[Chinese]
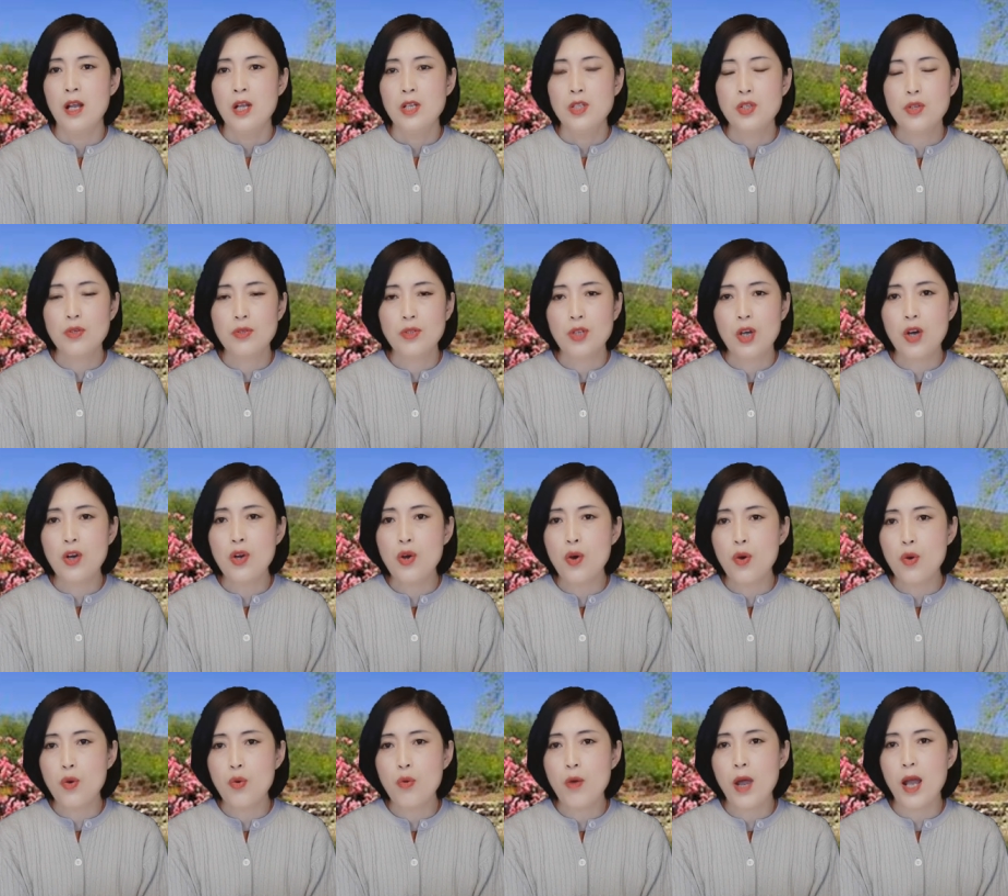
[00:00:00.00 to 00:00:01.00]
就能
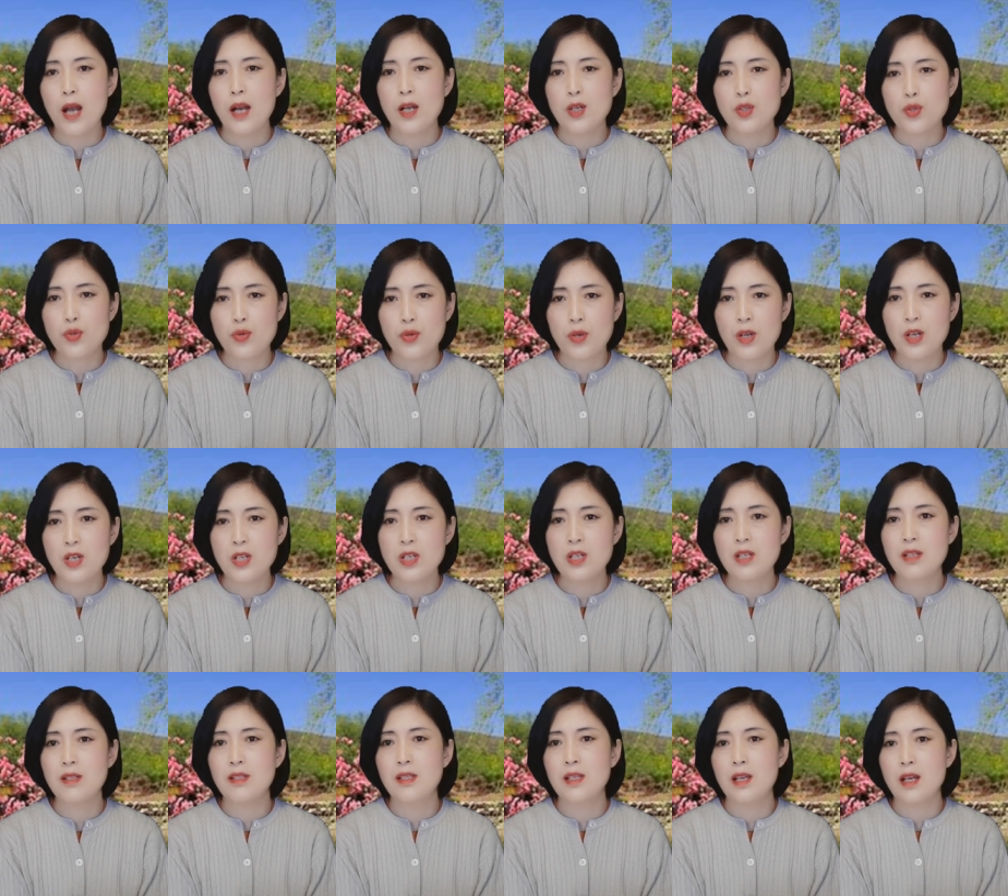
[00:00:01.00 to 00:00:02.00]
够坏了全
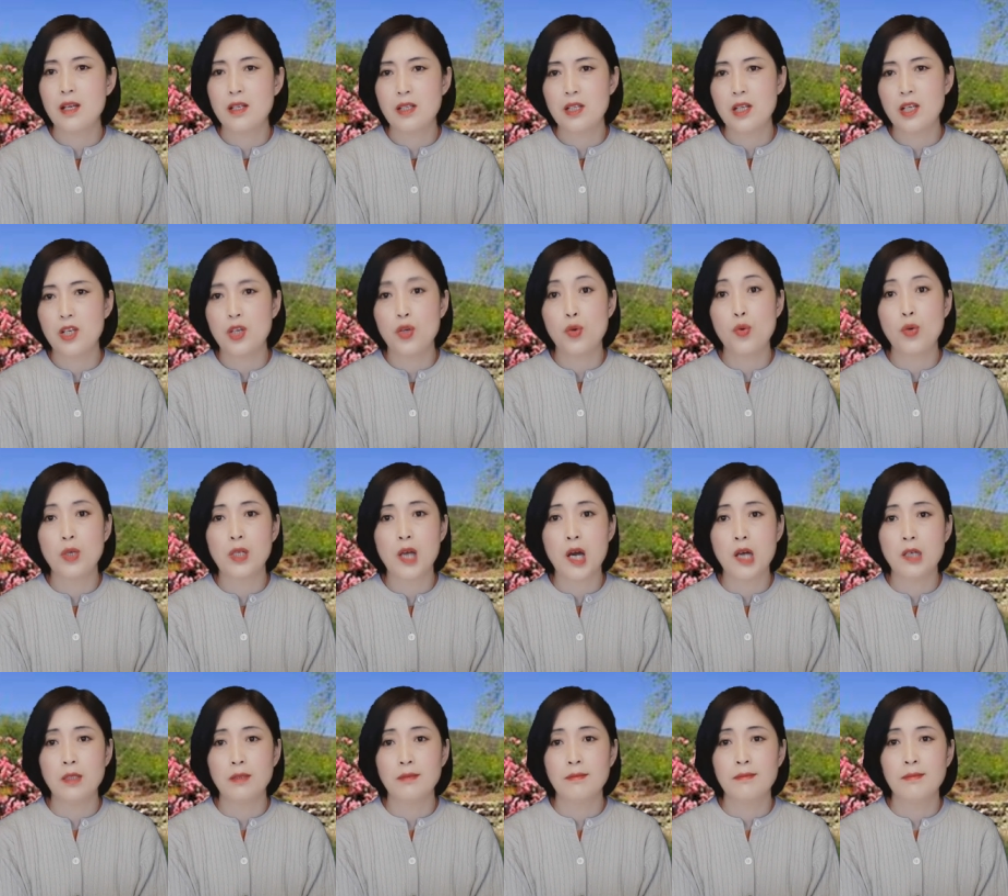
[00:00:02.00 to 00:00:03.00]
世界这一锅
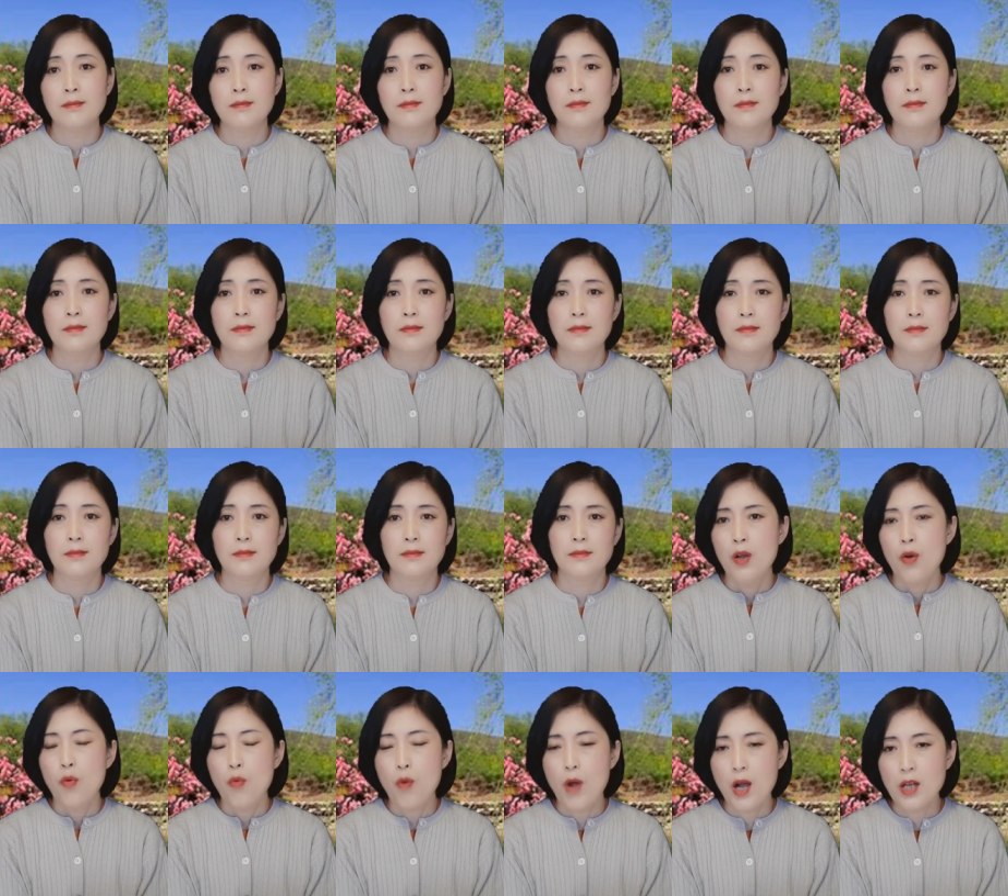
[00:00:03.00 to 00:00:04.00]
汤。
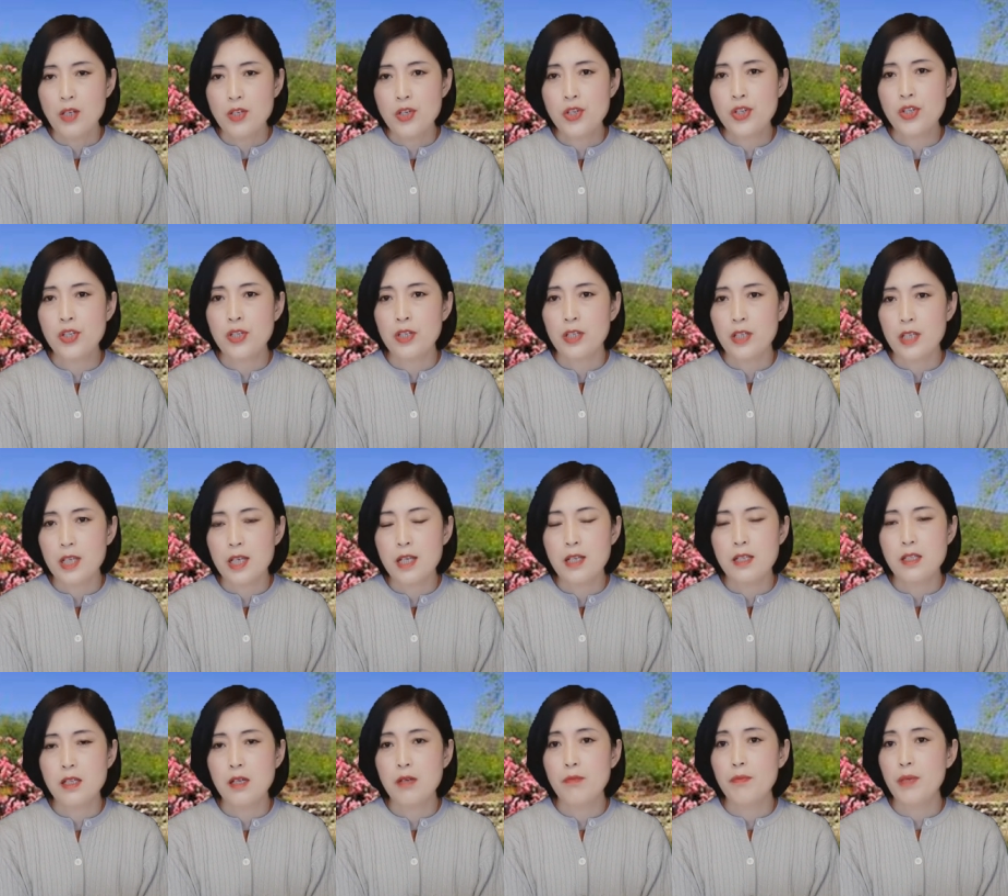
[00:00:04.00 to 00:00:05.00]
王室已
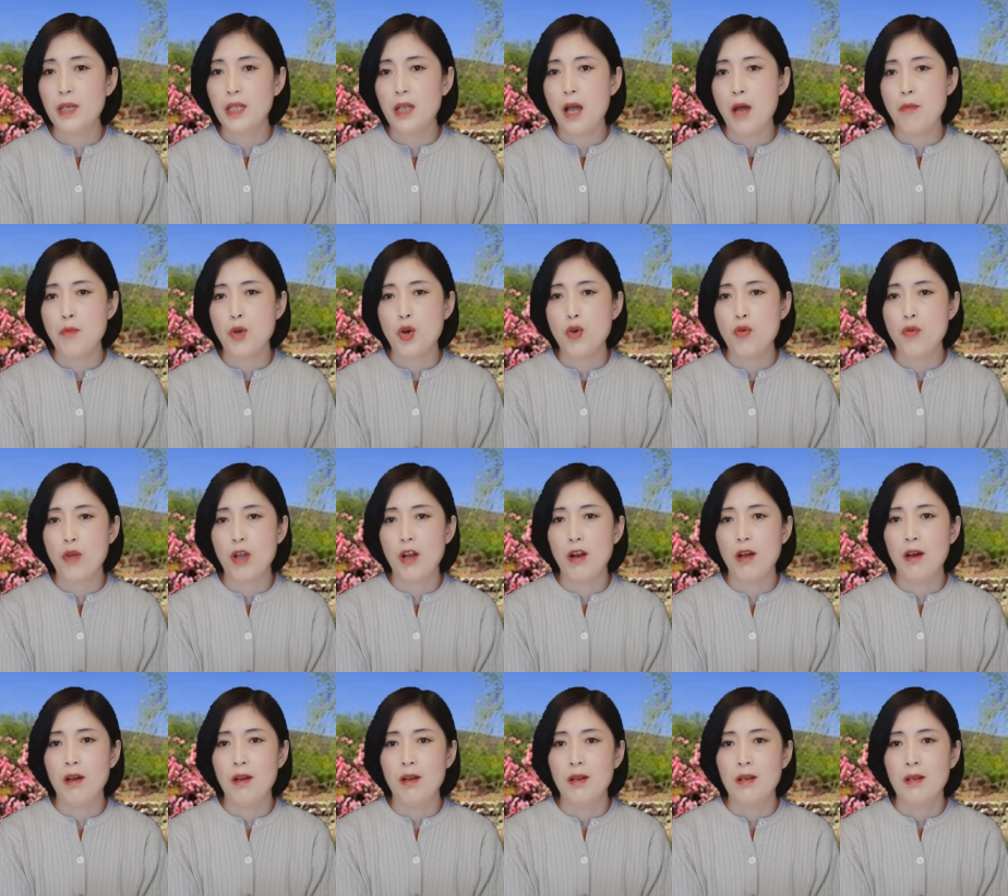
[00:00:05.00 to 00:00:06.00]
经被他们毁
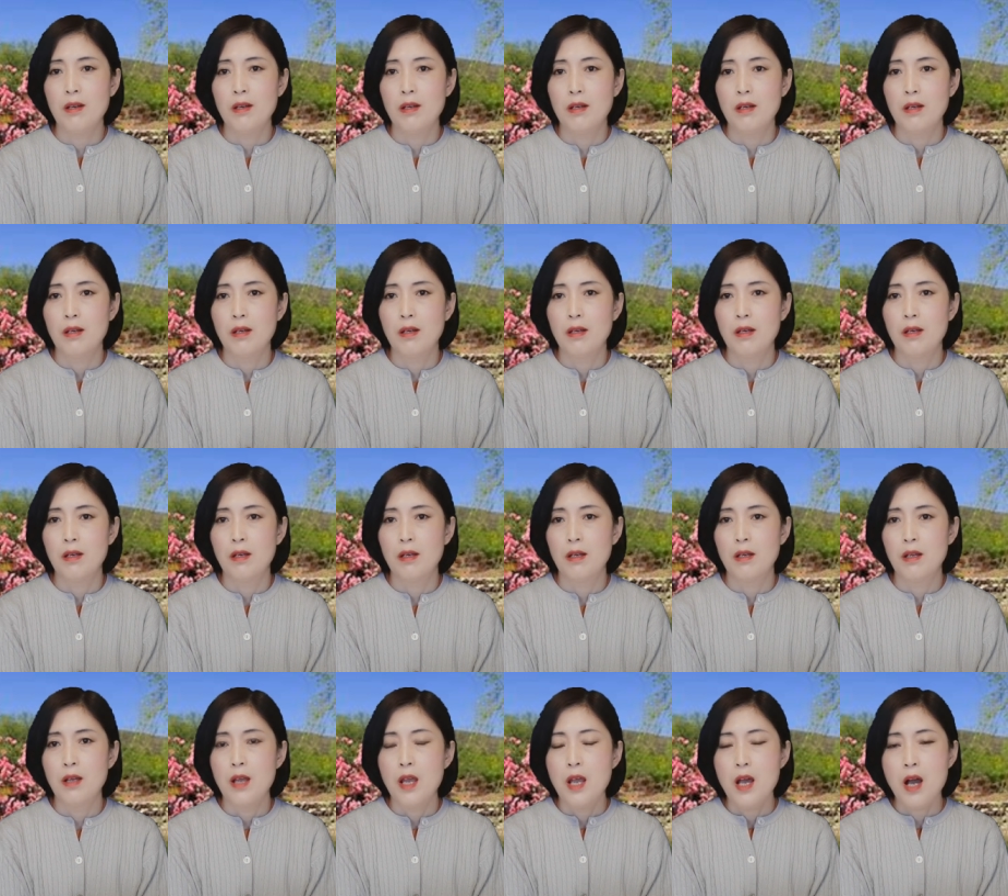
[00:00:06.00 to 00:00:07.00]
了，
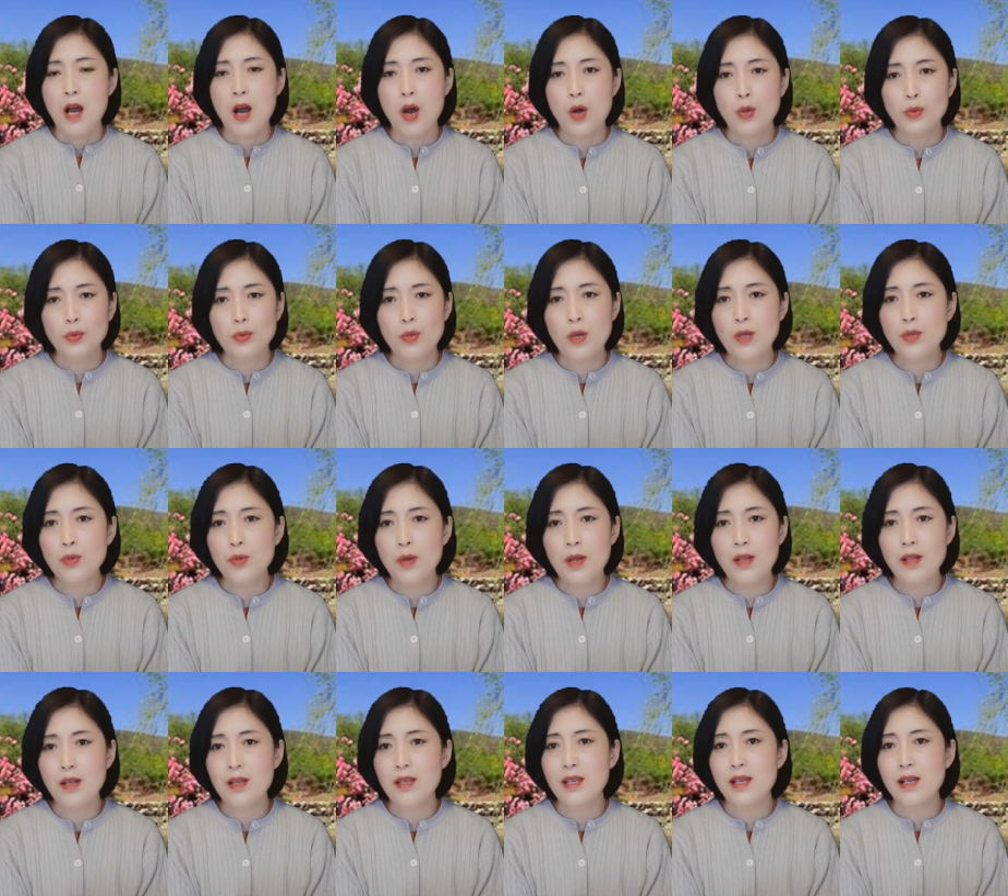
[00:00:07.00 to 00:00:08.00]
好端
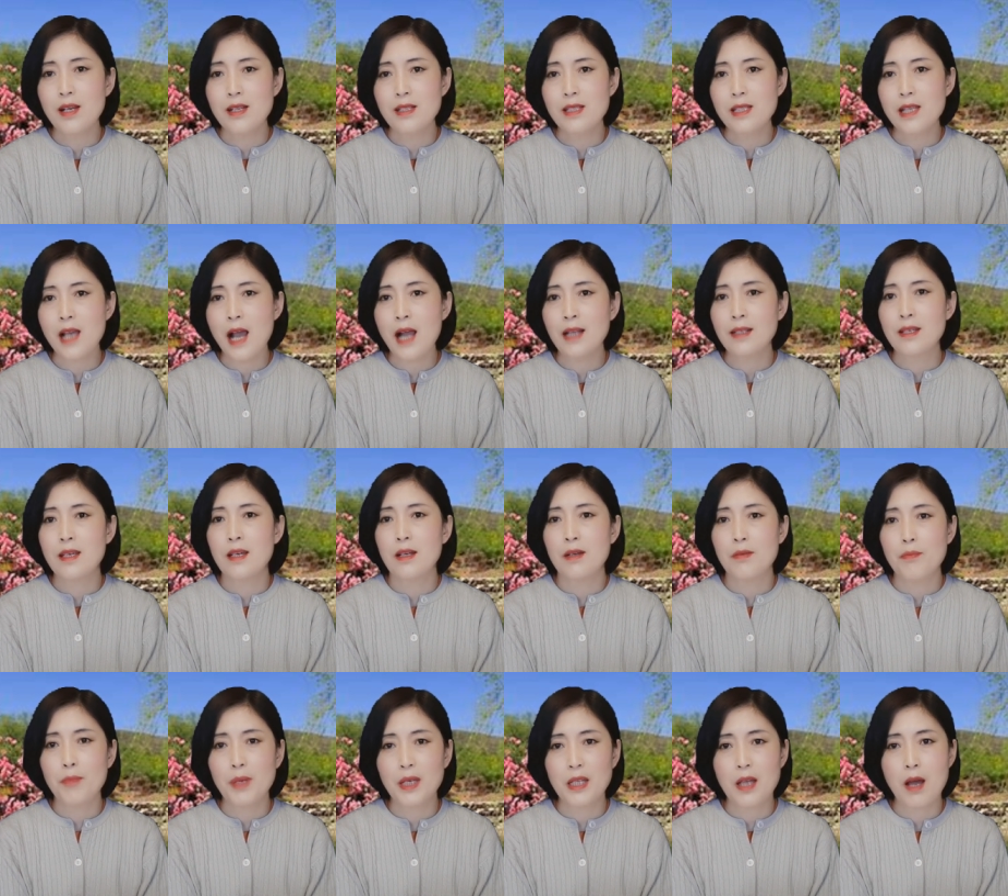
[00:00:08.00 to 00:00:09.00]
端的一个家
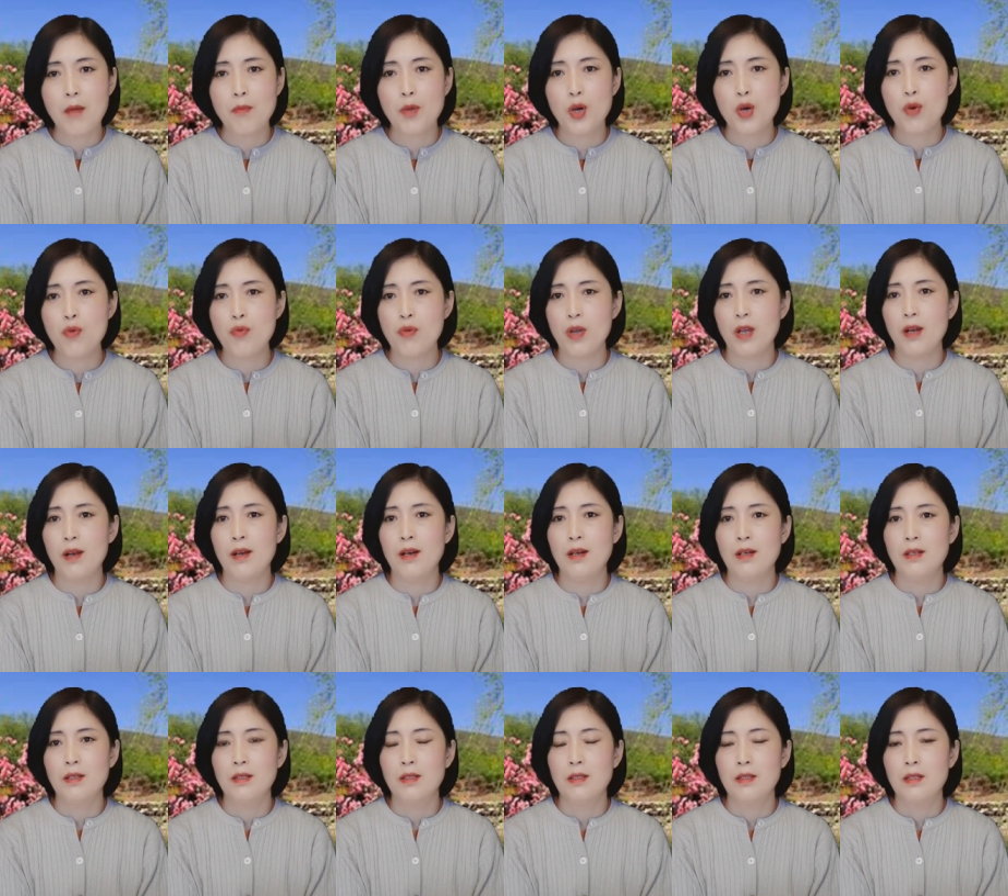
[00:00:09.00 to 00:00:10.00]
庭被他们毁
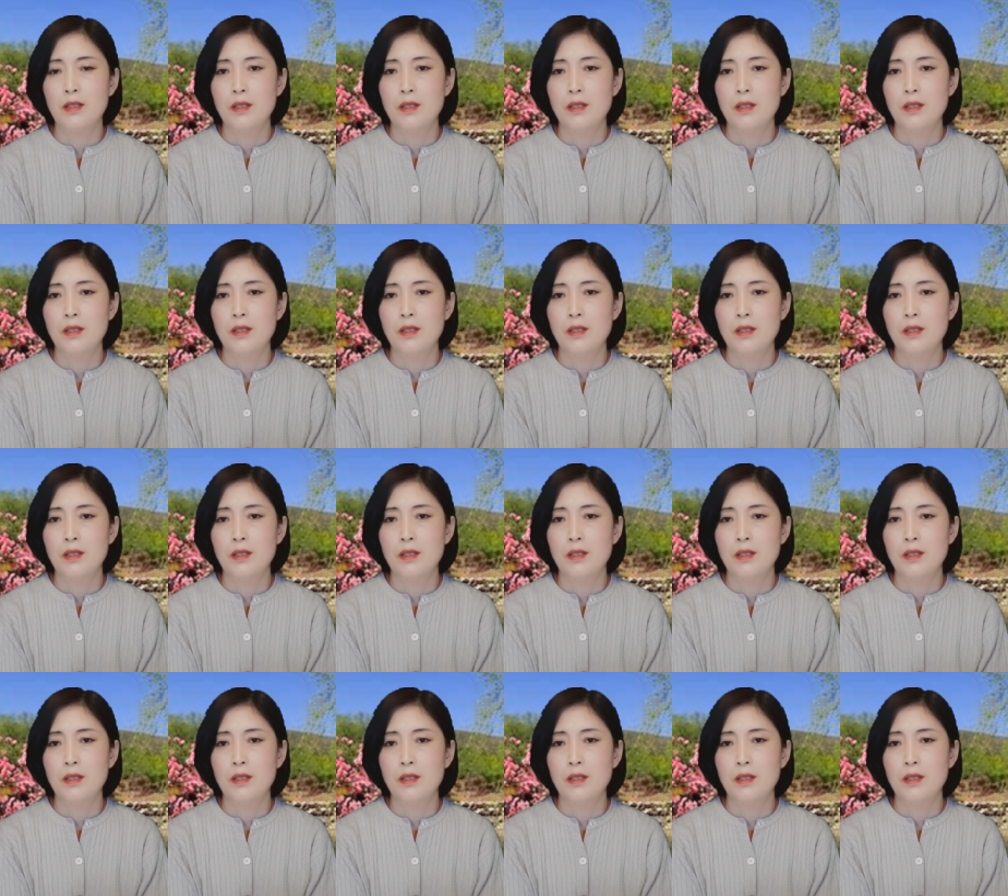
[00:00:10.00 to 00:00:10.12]
了。